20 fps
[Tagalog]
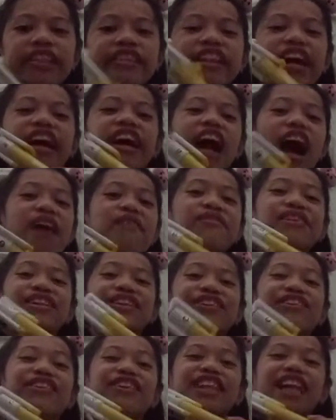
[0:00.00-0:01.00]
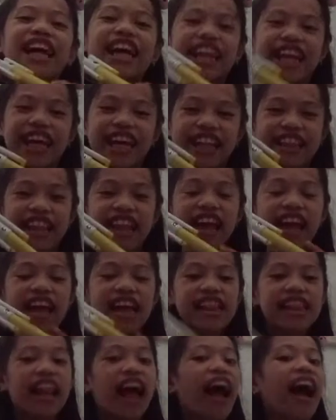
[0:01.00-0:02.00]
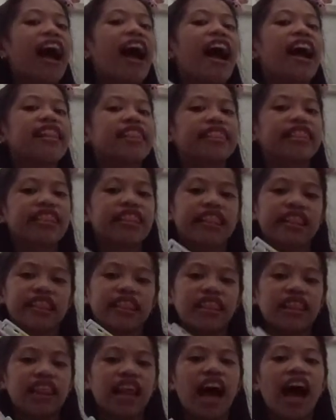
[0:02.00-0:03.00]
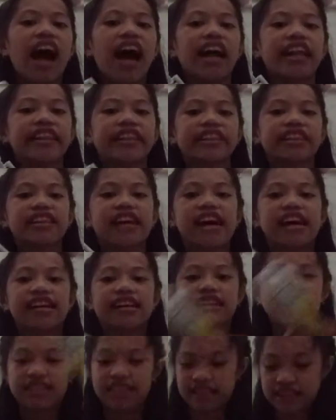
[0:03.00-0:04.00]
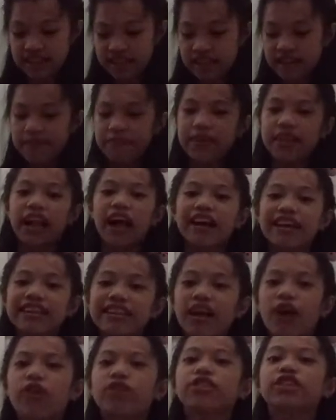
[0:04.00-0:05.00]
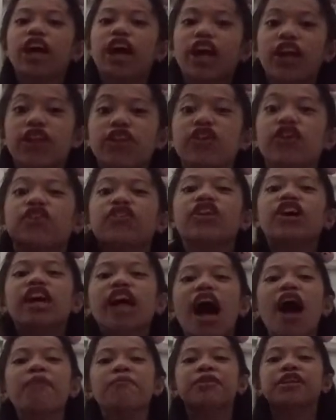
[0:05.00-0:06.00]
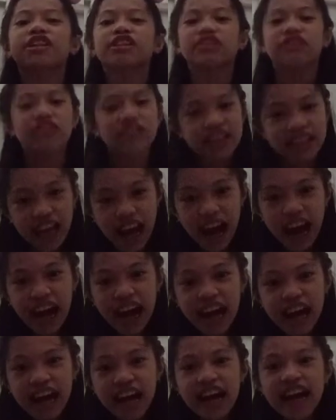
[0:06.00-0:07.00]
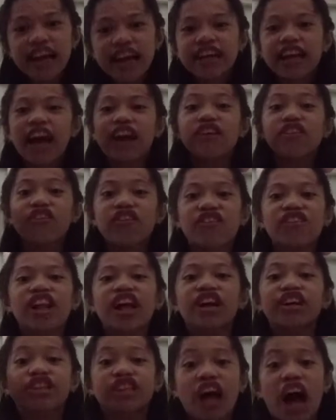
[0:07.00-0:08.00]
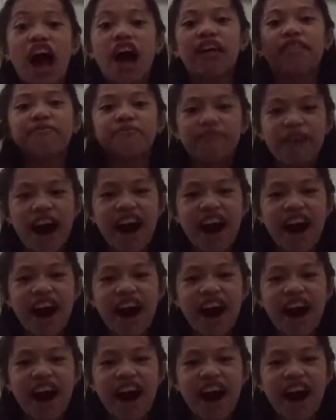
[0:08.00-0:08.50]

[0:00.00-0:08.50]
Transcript: nagamit ko na rin. Lahat, lahat ng nakita ko sa inyo, nagamit ko na. Guys, ko lang naman